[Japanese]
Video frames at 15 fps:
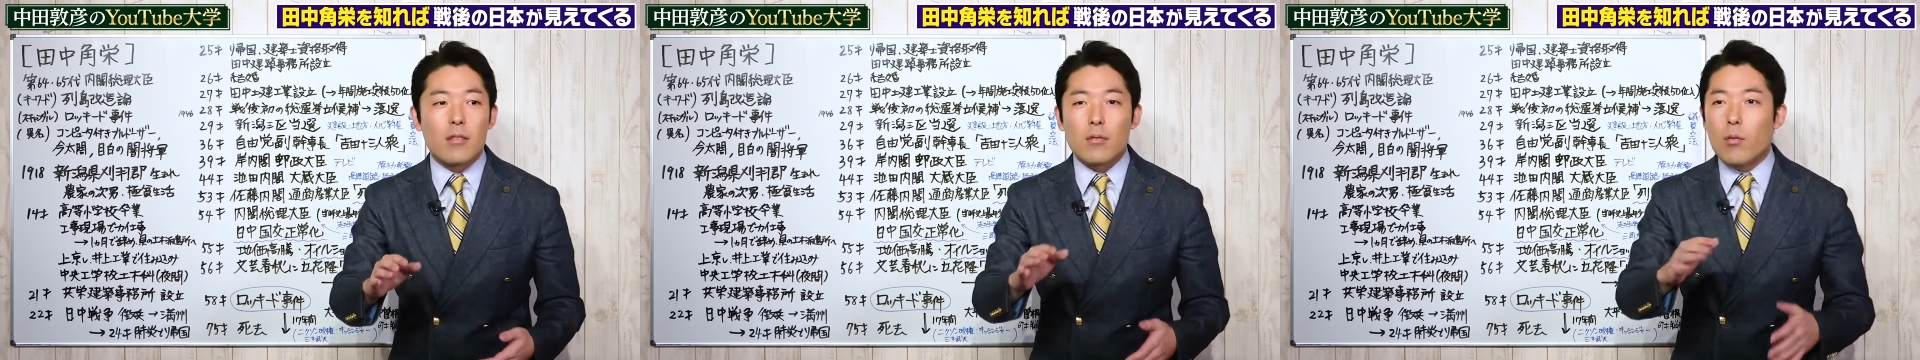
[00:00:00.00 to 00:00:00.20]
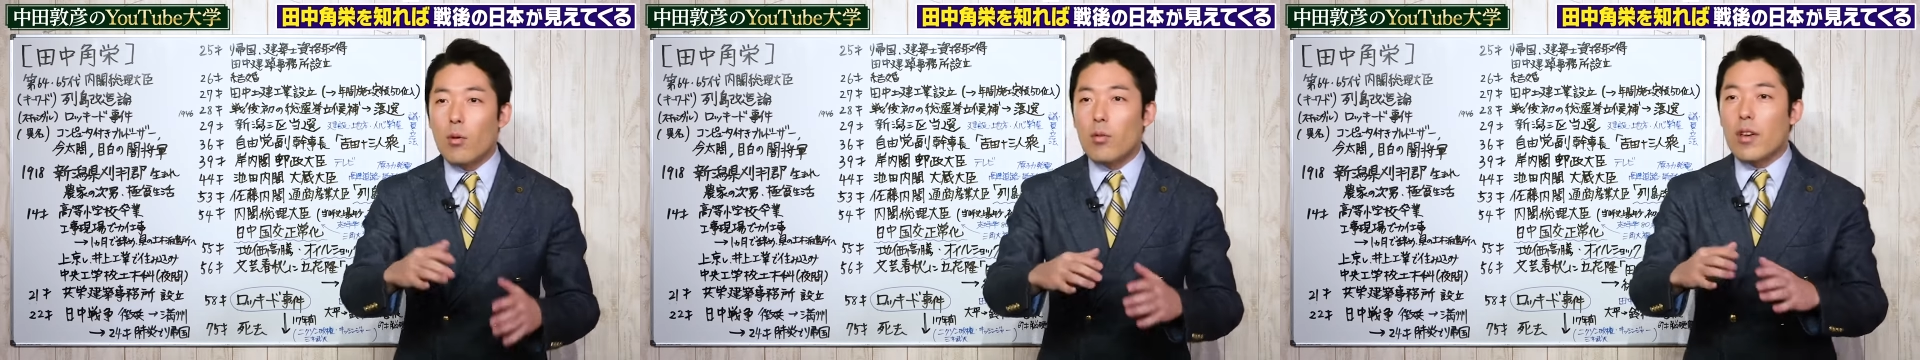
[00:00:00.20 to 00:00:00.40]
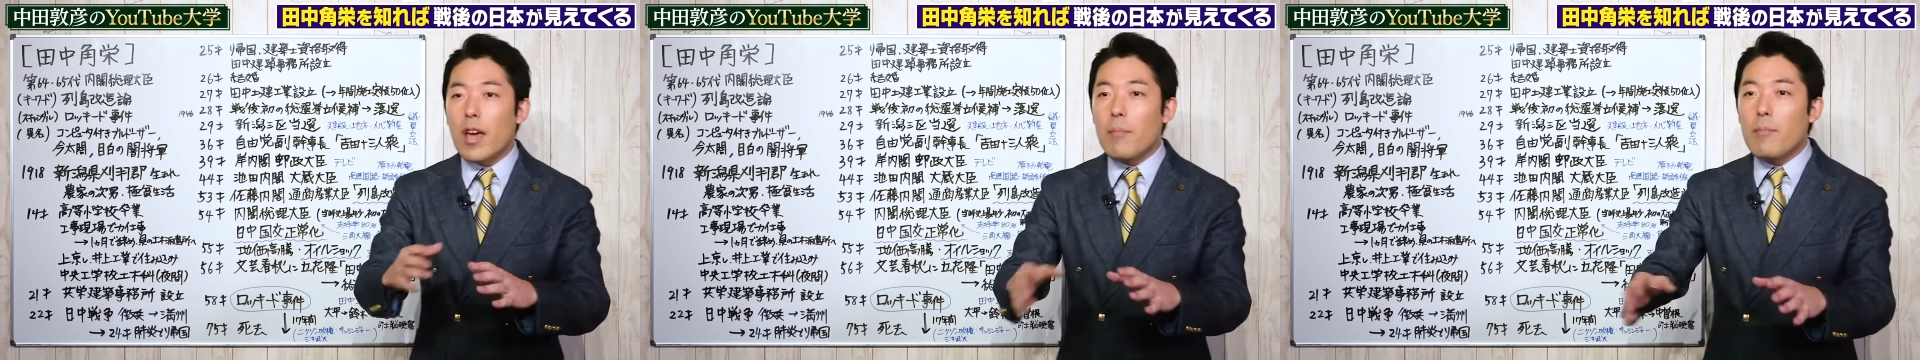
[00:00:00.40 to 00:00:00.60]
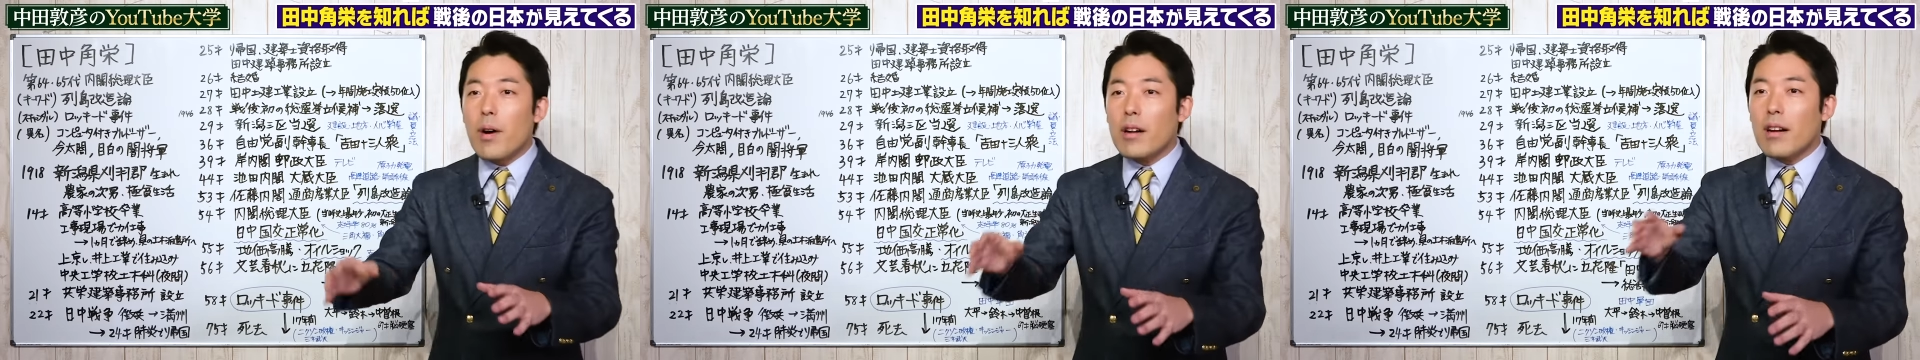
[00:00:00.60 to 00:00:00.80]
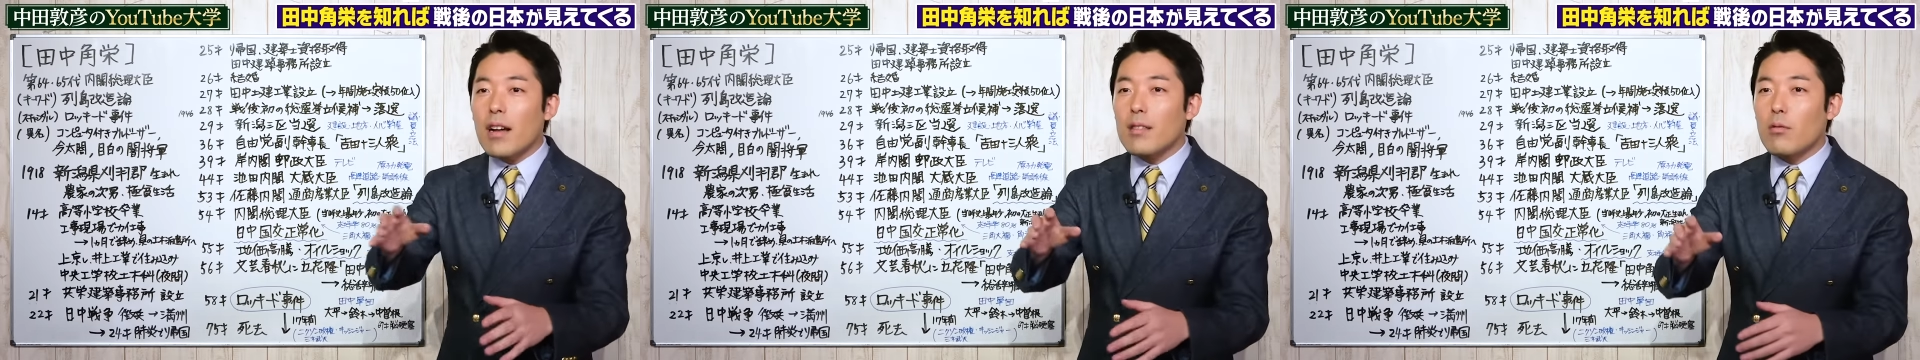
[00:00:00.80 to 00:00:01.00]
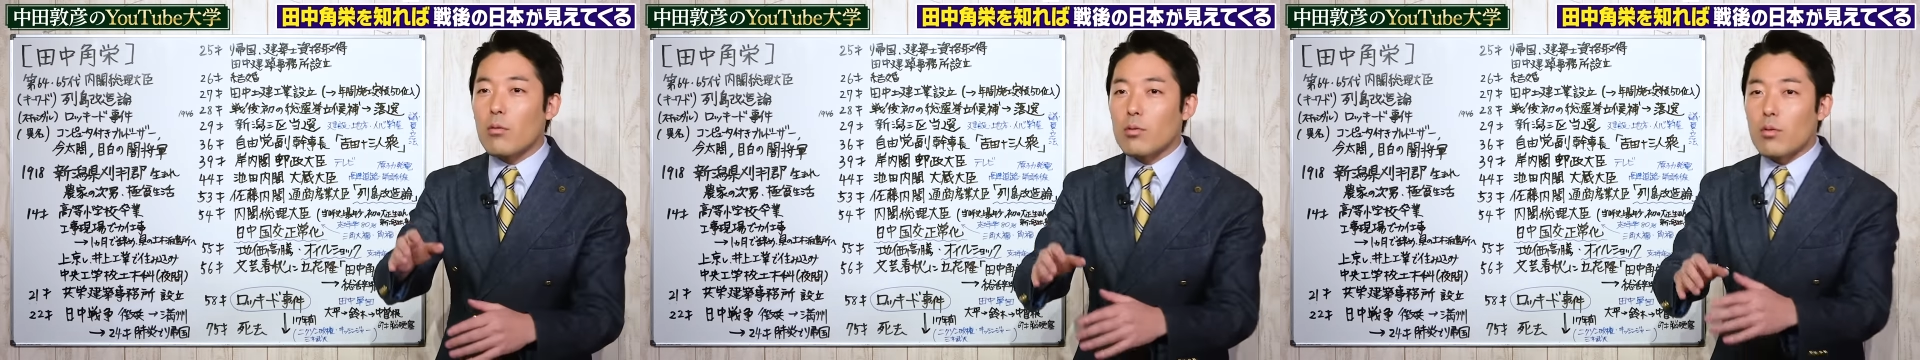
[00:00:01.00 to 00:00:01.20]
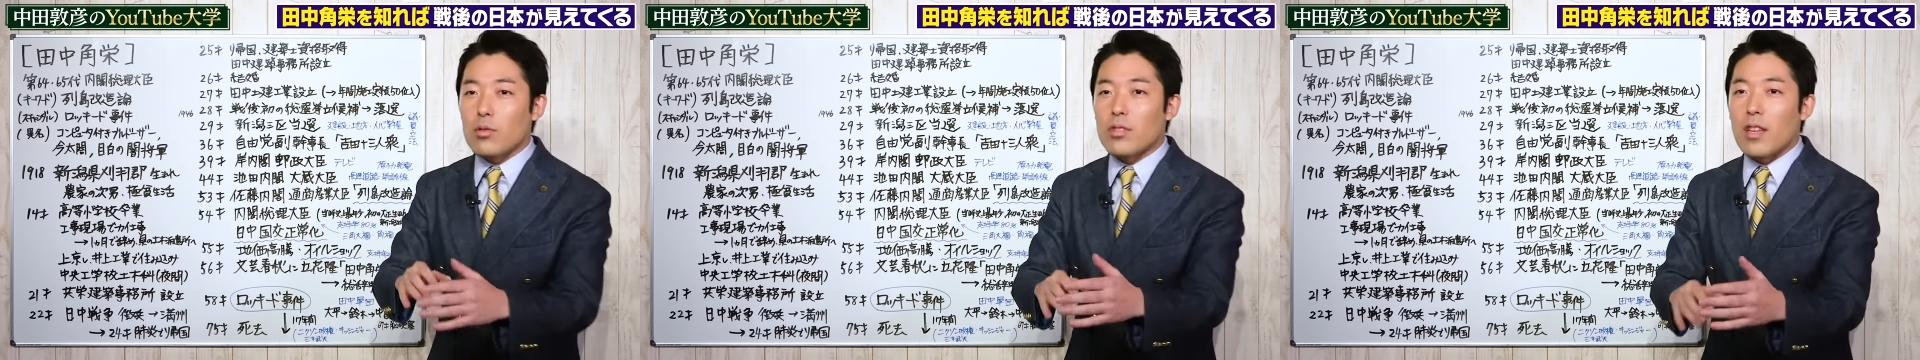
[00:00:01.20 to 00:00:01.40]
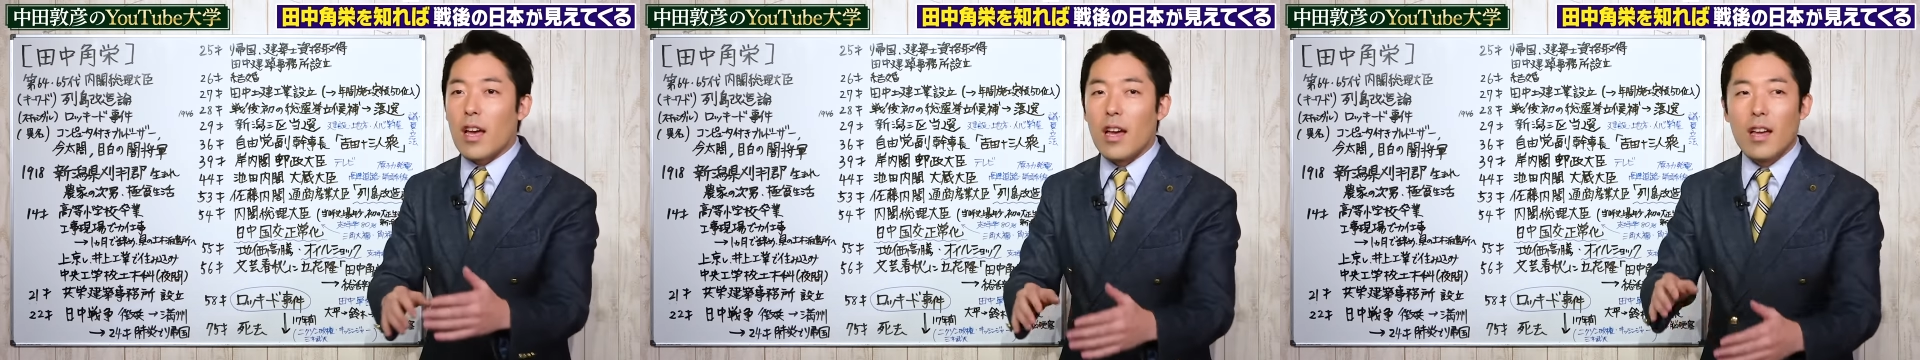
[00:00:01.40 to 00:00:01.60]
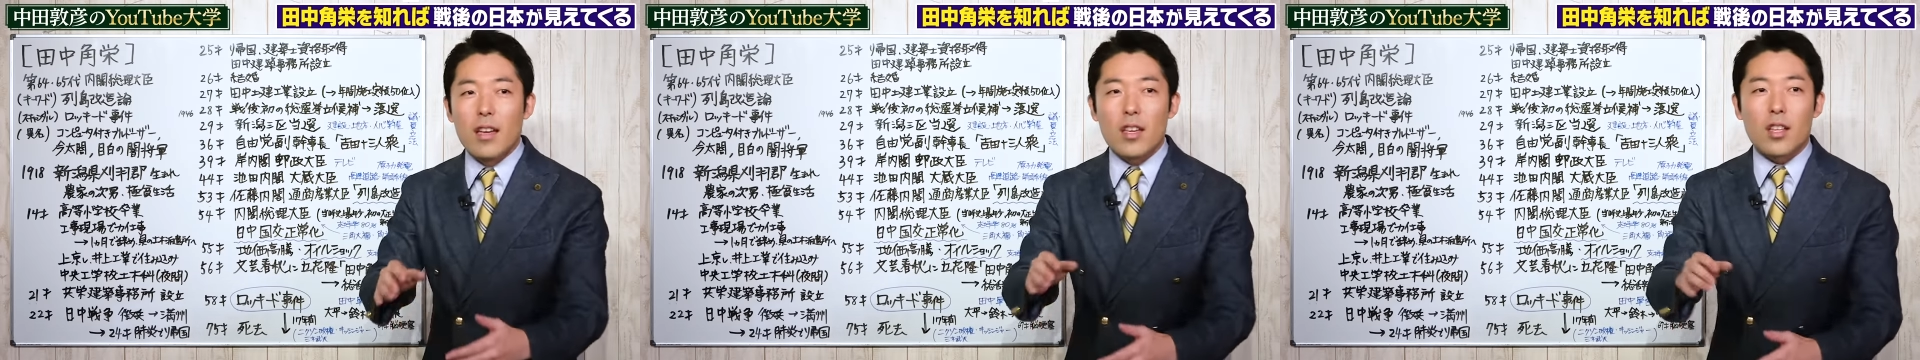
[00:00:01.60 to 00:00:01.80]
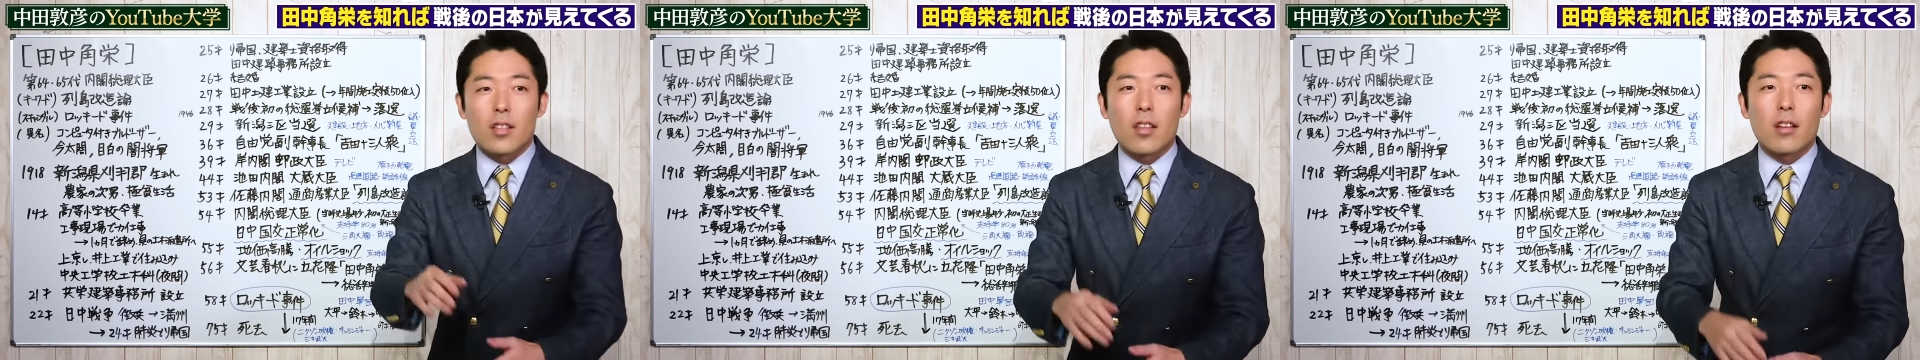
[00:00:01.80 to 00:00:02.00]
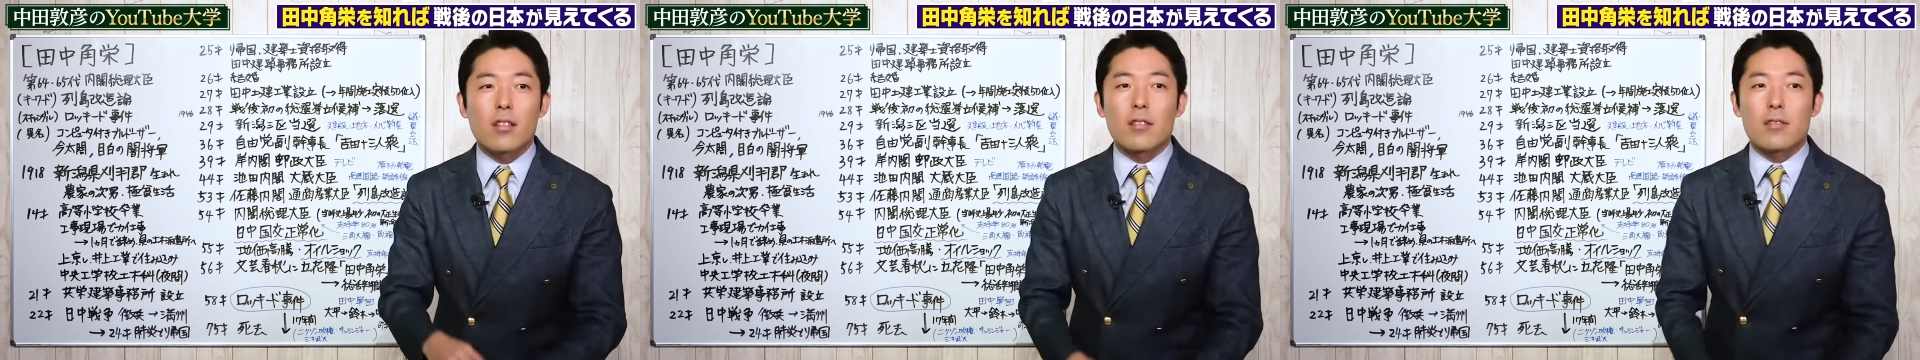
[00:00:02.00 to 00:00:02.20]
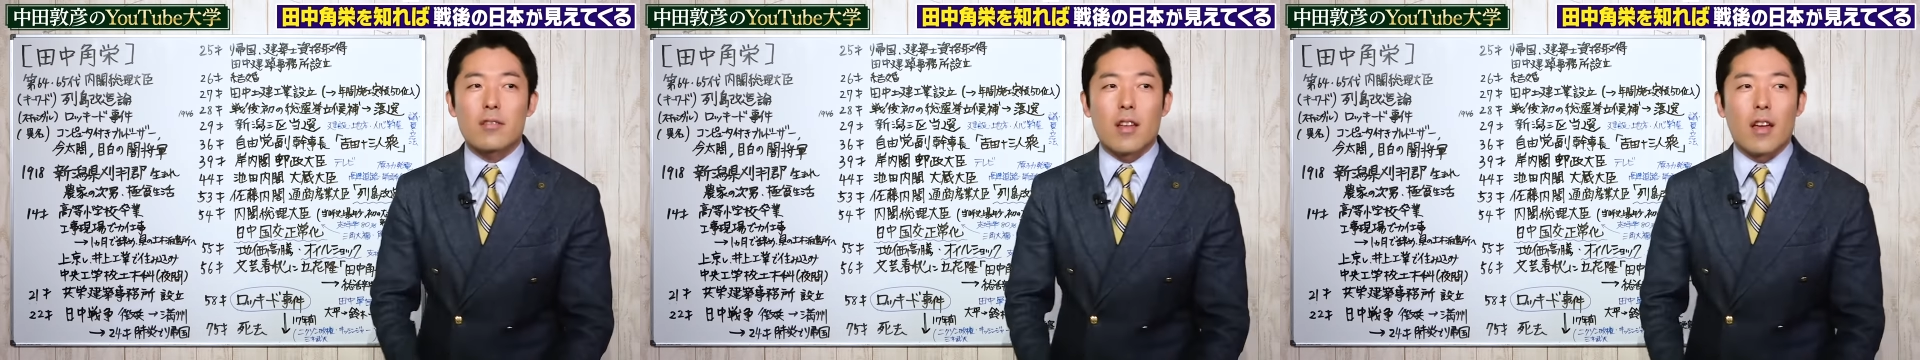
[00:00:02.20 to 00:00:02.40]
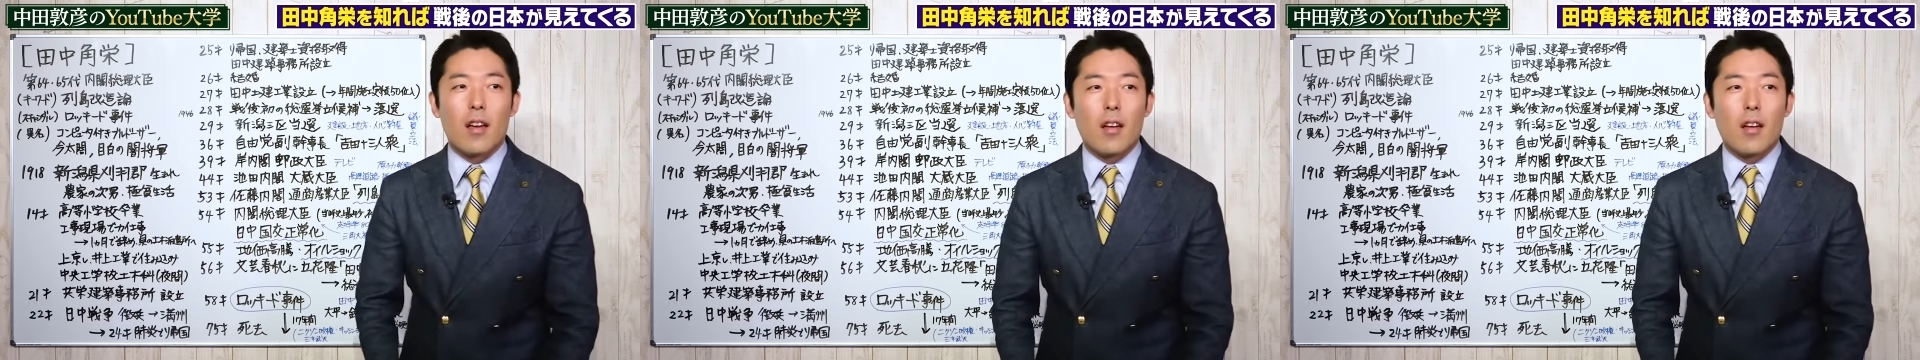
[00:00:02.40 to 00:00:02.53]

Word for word: こう現場監督として行ったらですね